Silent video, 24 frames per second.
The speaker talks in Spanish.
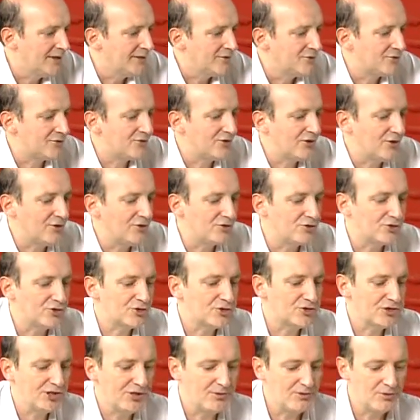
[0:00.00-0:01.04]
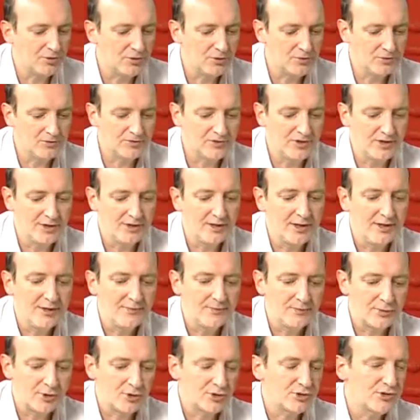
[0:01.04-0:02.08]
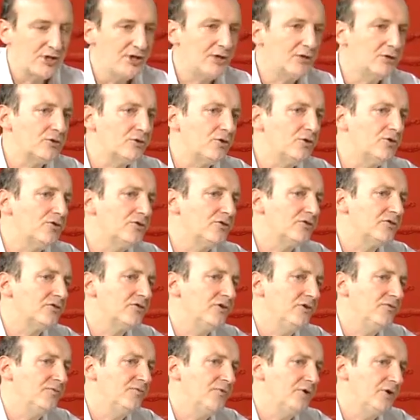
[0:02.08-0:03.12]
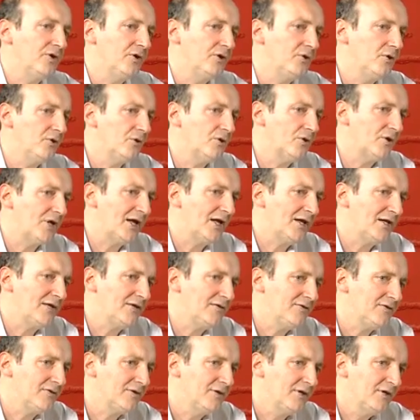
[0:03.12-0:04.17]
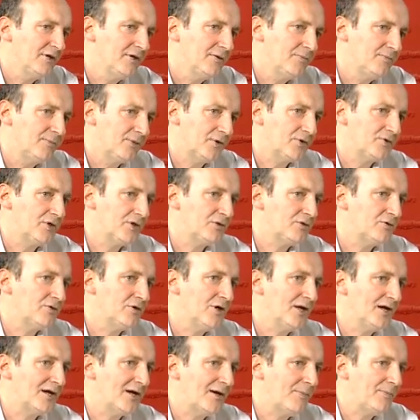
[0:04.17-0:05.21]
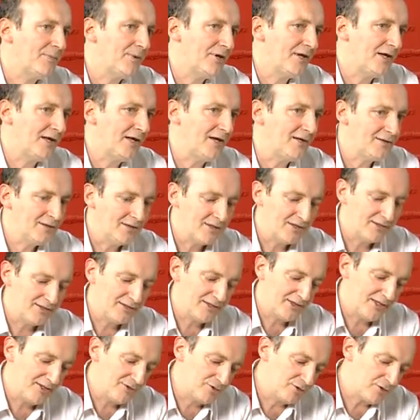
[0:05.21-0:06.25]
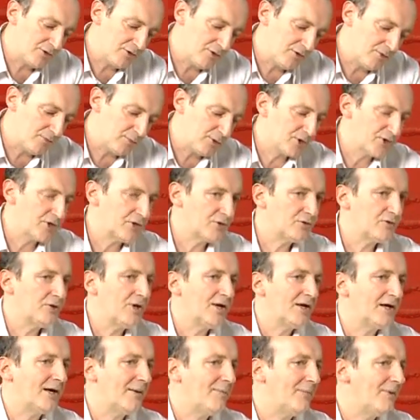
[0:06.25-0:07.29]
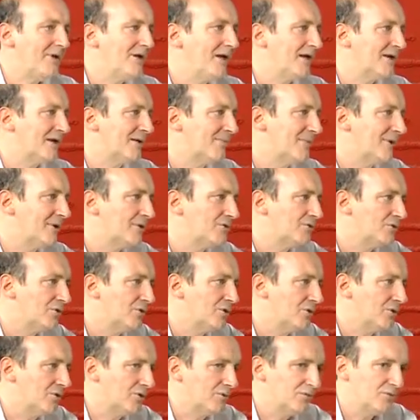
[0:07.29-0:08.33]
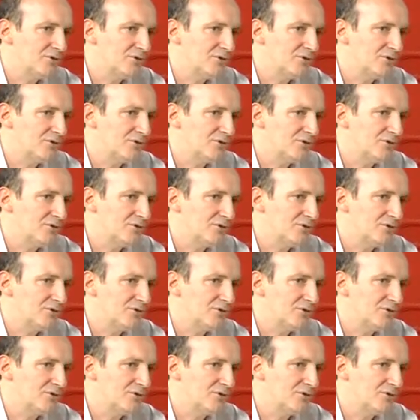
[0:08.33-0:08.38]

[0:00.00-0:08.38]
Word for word: Entonces nosotros tenemos como hacer proyectos sinfónico-corales, proyectos a capela, dentro de los proyectos a capela repertorio de